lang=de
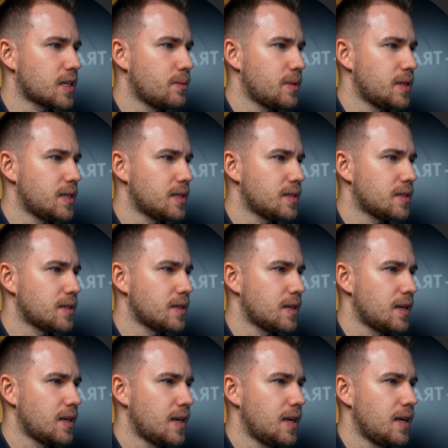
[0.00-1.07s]
gebildet,
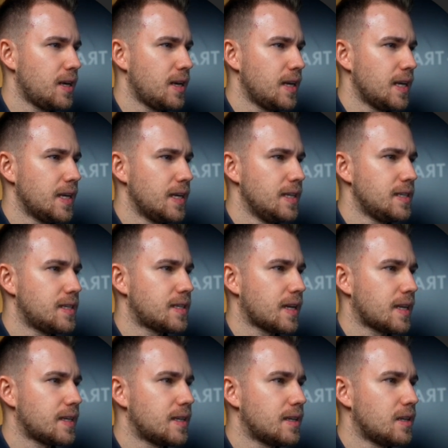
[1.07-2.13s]
ist
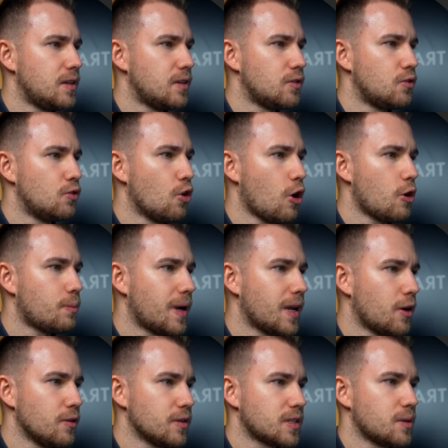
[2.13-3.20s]
dann nochmal
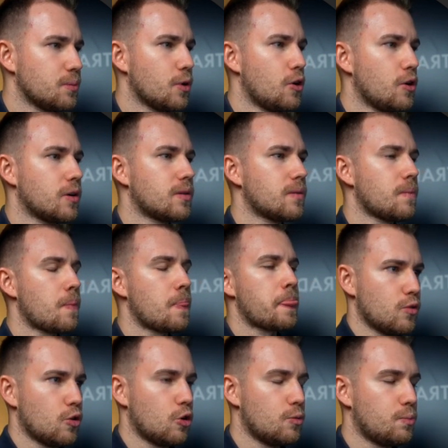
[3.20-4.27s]
ausgebrochen
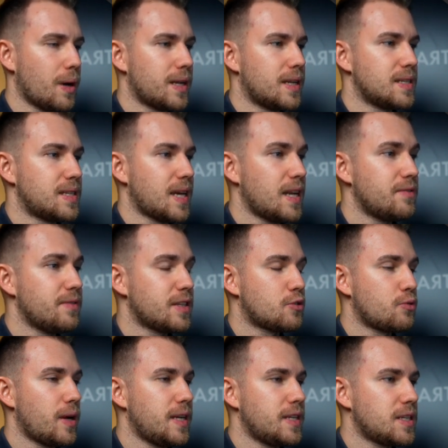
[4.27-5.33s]
und bei den
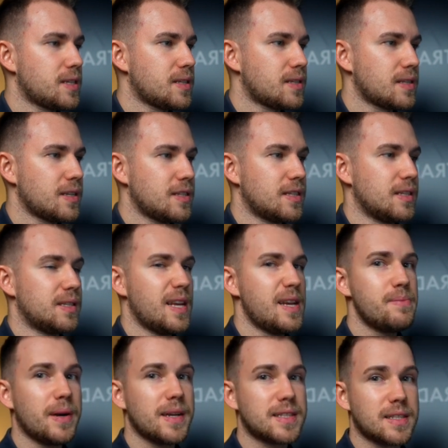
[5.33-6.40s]
Seitwärtsranges sind
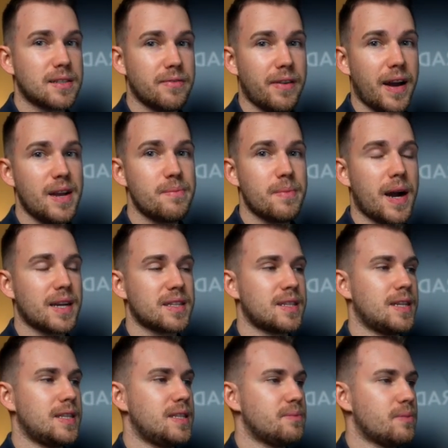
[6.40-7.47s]
immer zwei
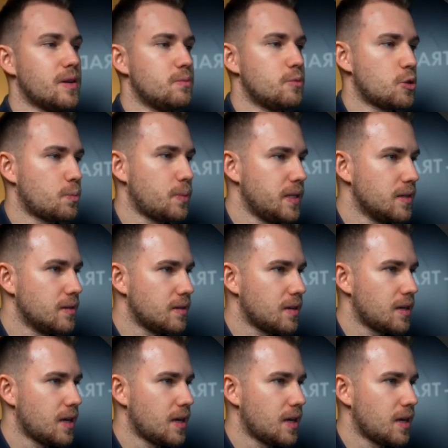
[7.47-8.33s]
Marktteilnehmer im Spiel.